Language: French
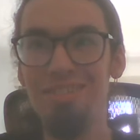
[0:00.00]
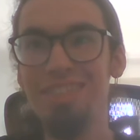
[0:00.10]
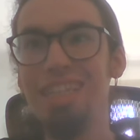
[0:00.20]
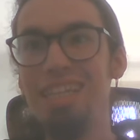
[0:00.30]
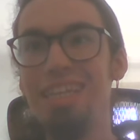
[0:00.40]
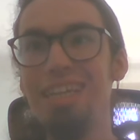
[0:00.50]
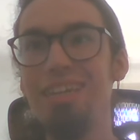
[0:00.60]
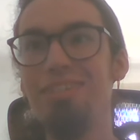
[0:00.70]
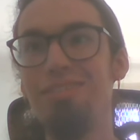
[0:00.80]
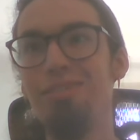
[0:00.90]
non
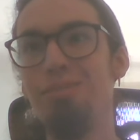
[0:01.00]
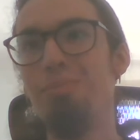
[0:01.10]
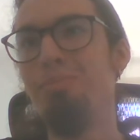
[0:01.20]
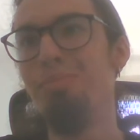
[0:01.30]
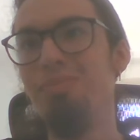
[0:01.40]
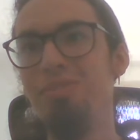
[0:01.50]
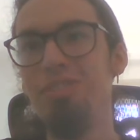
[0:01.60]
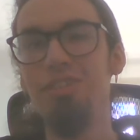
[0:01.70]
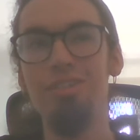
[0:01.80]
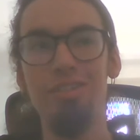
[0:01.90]
cédé
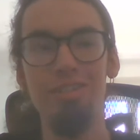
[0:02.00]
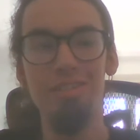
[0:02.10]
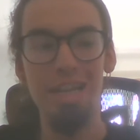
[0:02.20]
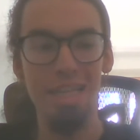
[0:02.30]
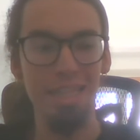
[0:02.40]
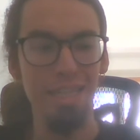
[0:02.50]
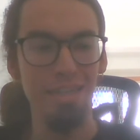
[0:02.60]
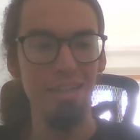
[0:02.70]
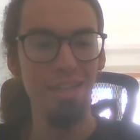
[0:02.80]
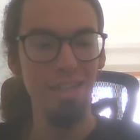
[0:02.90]
de, la,
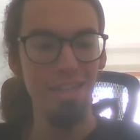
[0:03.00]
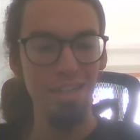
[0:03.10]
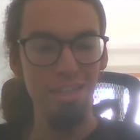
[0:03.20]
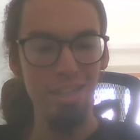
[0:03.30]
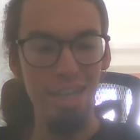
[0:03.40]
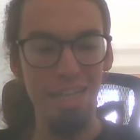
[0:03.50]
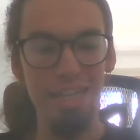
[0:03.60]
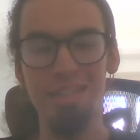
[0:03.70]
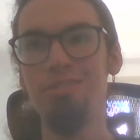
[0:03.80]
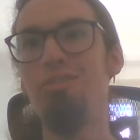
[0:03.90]
de la
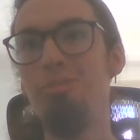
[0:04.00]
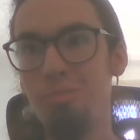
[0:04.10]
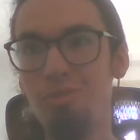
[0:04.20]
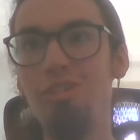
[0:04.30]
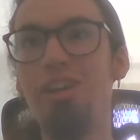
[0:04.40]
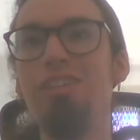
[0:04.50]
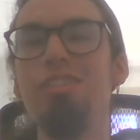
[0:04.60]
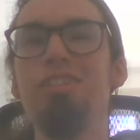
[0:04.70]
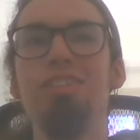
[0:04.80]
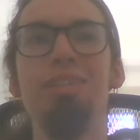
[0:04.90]
nation
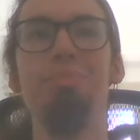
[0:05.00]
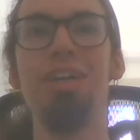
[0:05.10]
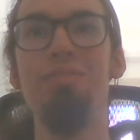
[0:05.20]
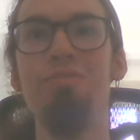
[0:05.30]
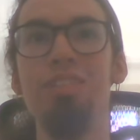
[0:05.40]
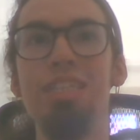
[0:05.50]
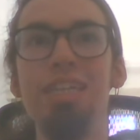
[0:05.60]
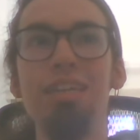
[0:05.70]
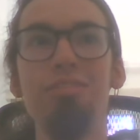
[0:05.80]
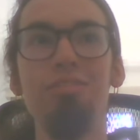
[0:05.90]
Mohawk, j'aimerais vous
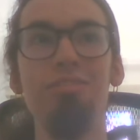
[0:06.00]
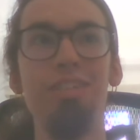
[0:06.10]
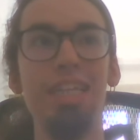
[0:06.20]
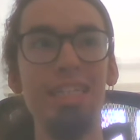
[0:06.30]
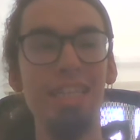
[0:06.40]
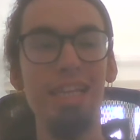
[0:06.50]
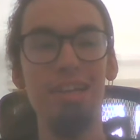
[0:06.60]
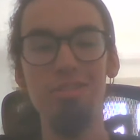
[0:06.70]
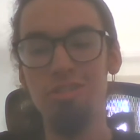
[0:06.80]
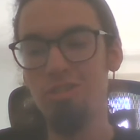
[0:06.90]
dire une
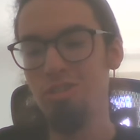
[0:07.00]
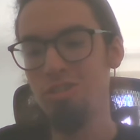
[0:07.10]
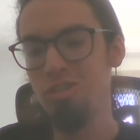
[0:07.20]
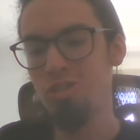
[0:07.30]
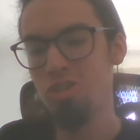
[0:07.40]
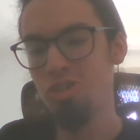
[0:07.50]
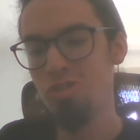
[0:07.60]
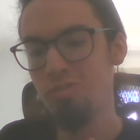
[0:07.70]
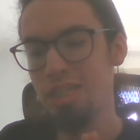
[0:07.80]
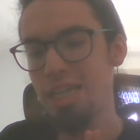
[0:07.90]
excellente
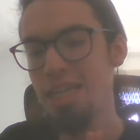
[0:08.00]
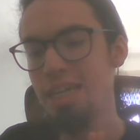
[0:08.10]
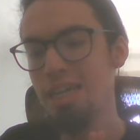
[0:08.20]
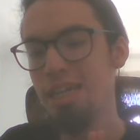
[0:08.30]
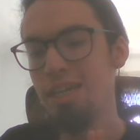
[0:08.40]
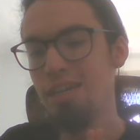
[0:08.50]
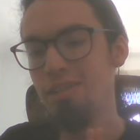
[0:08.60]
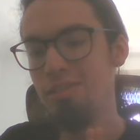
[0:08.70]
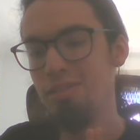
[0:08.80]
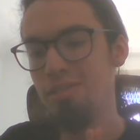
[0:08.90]
journée
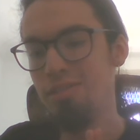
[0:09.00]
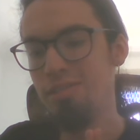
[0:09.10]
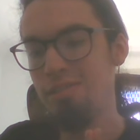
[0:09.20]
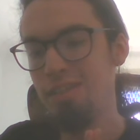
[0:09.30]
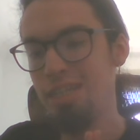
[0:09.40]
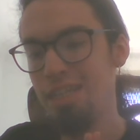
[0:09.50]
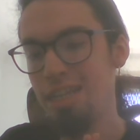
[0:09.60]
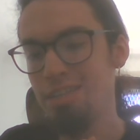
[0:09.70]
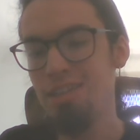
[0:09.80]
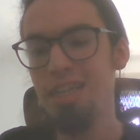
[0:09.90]

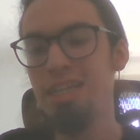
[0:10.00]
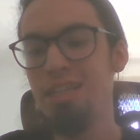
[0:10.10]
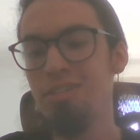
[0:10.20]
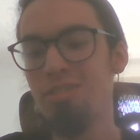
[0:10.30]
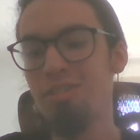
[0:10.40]
nationale des